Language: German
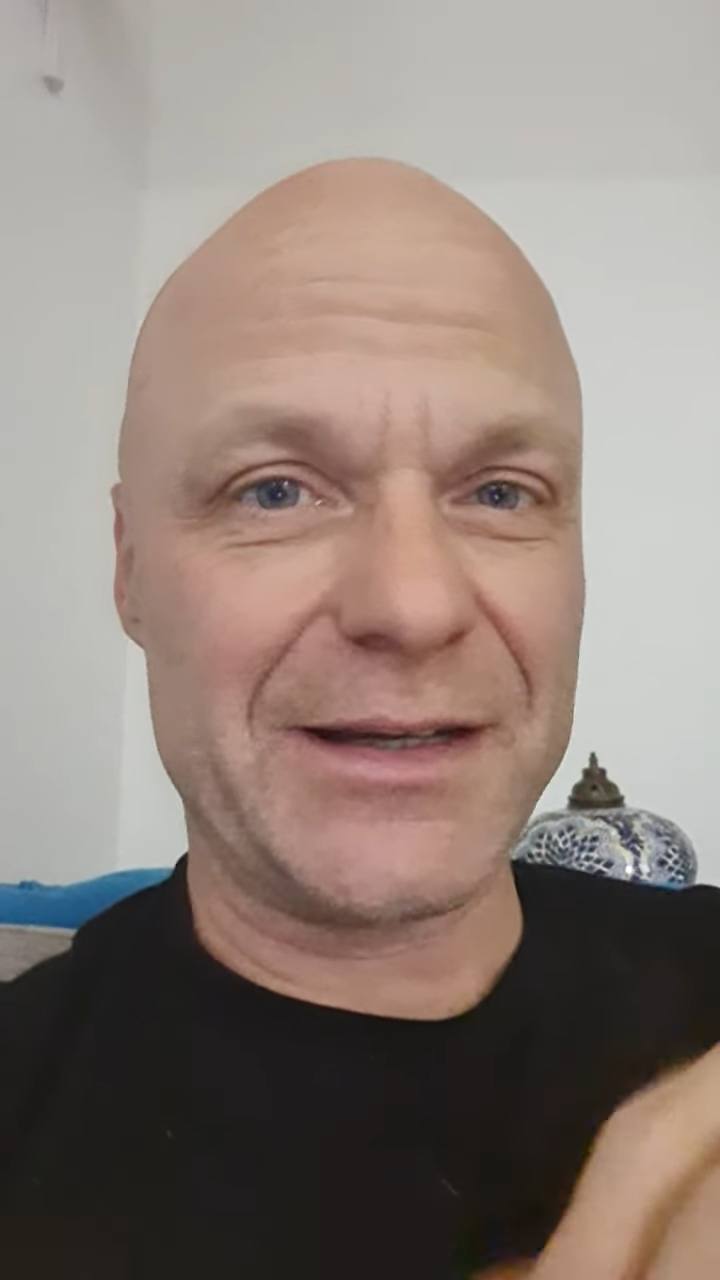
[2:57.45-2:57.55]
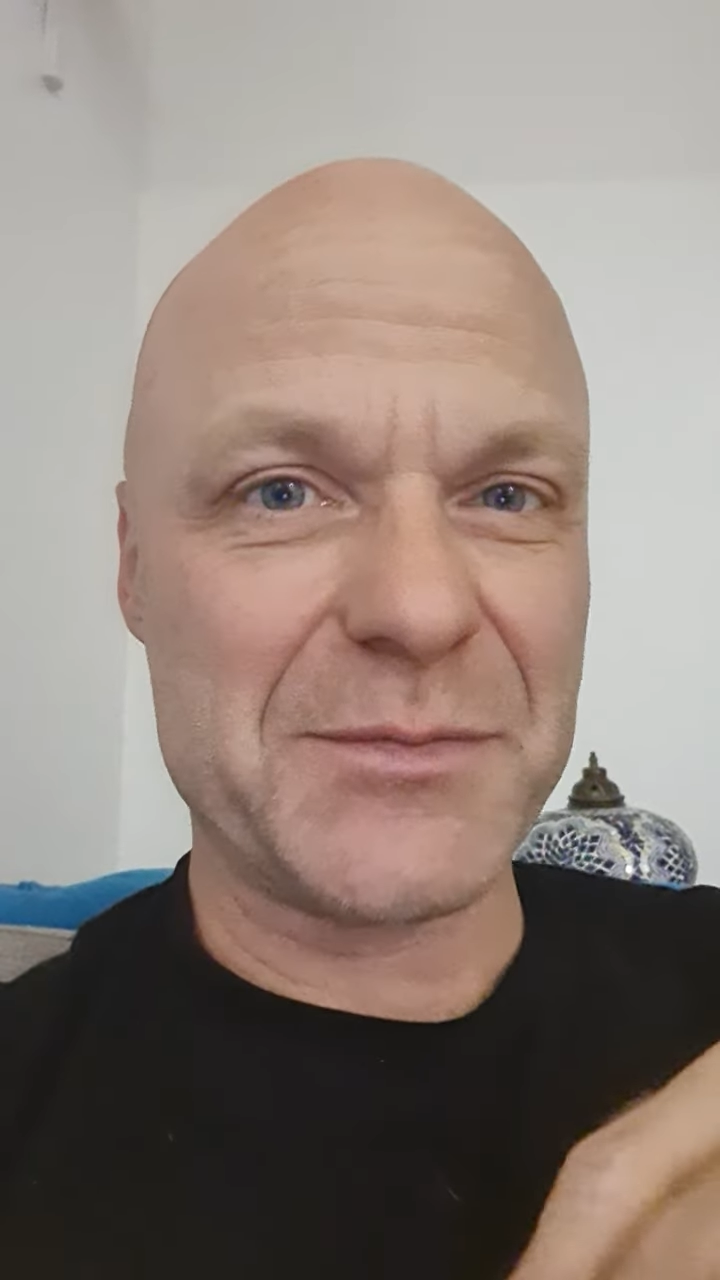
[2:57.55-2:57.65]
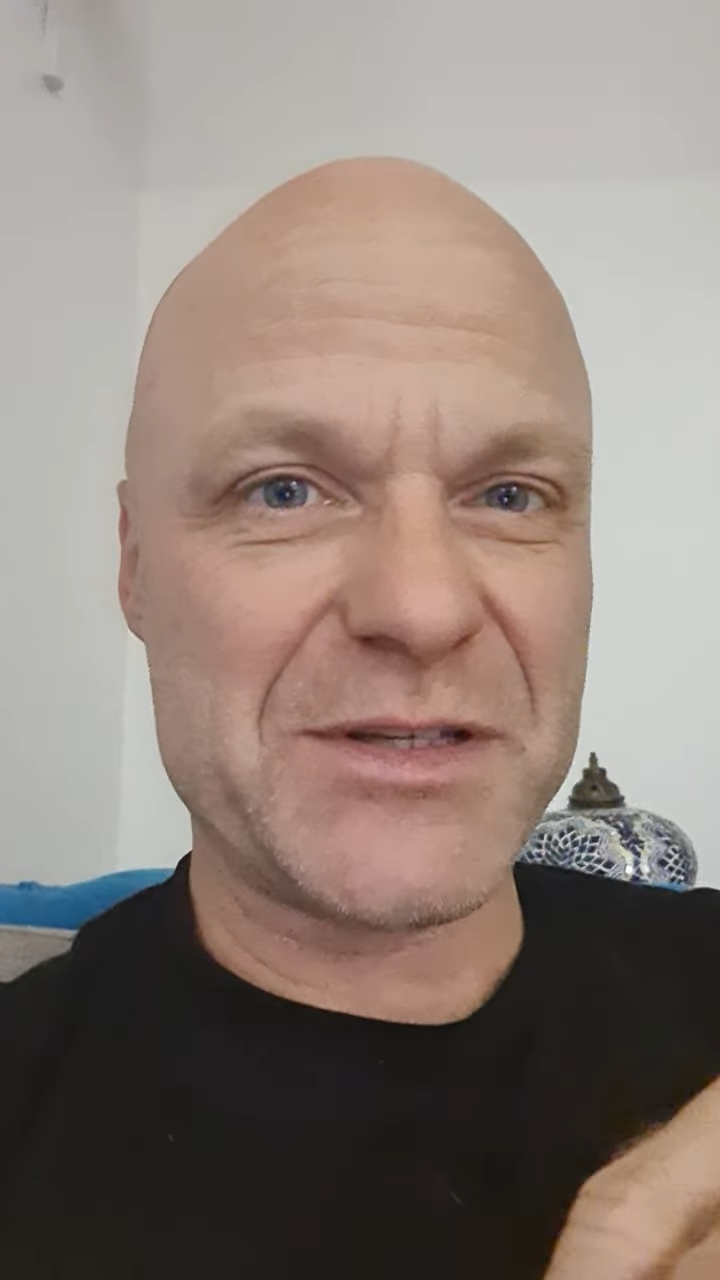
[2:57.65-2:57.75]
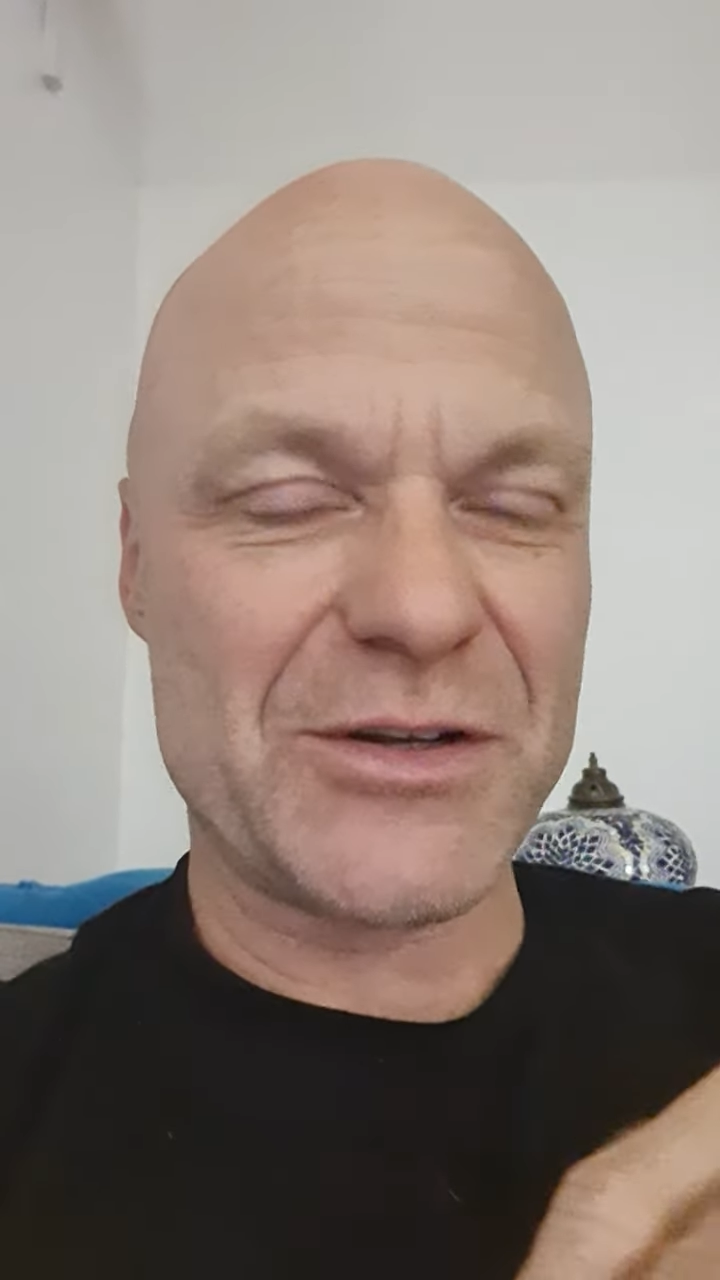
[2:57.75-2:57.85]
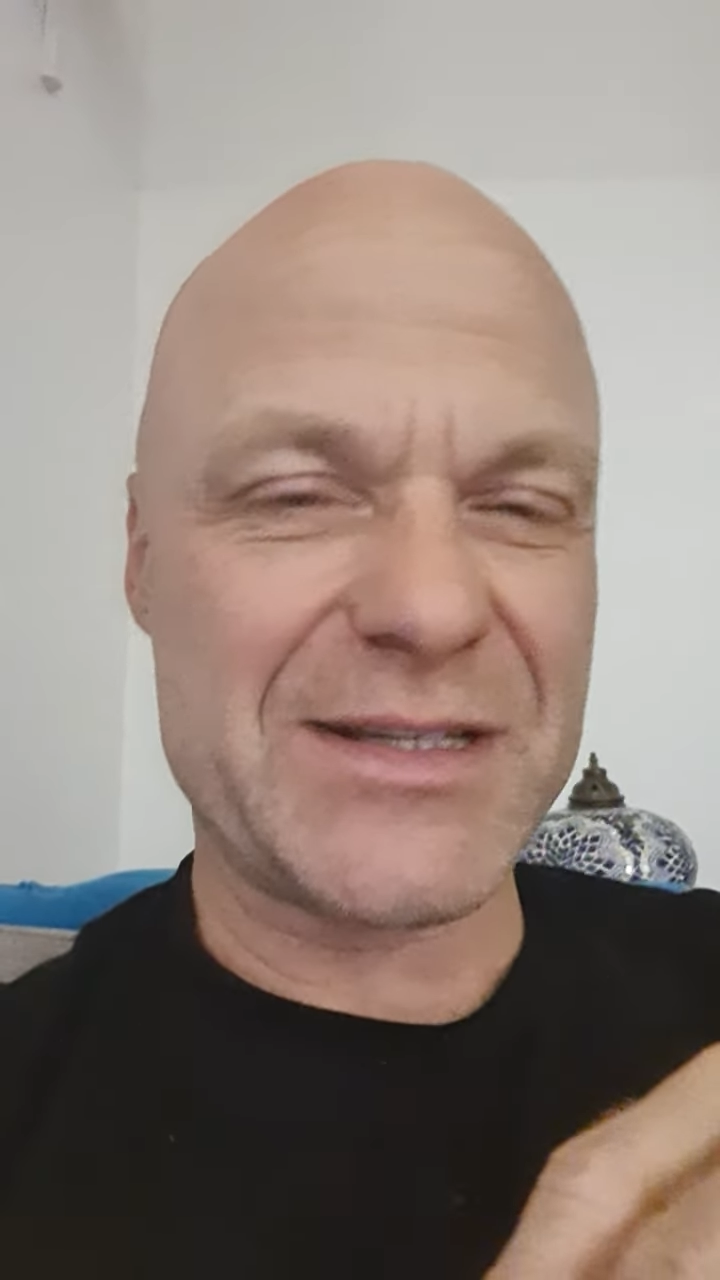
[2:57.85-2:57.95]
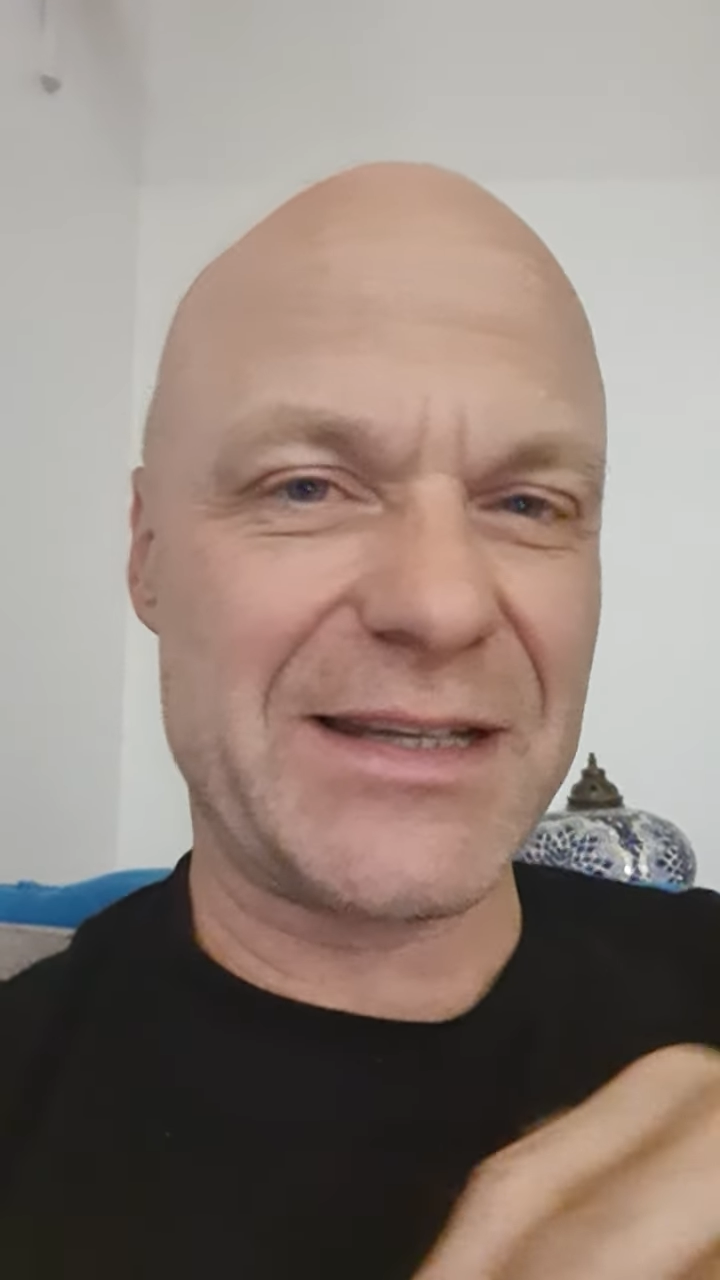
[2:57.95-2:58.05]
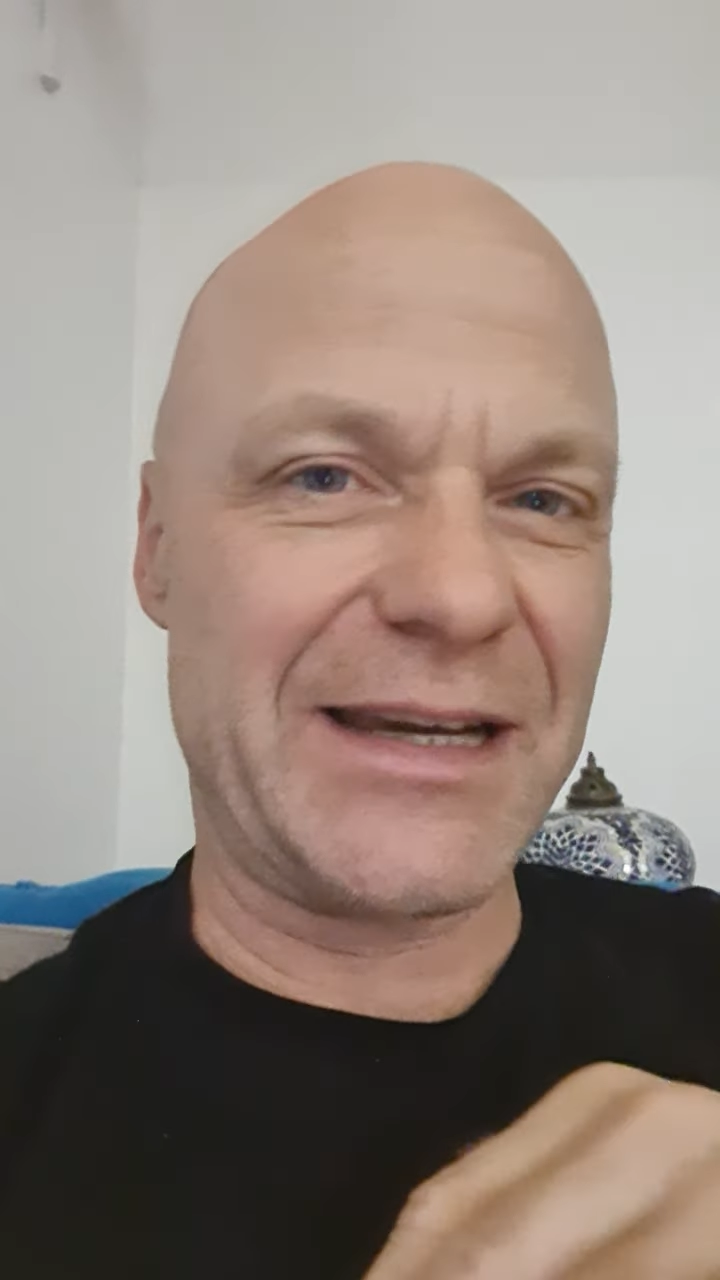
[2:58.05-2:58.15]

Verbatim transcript: Die haben es aus